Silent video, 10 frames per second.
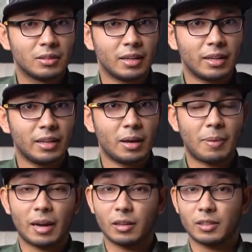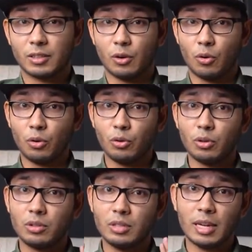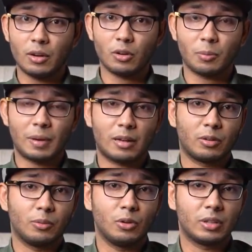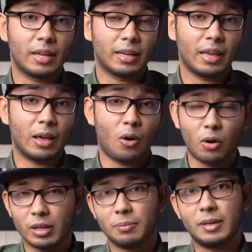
যেটা কিনা বাংলাদেশের অন্য যে কোনো প্ল্যাটফর্মগুলো থেকে অনেক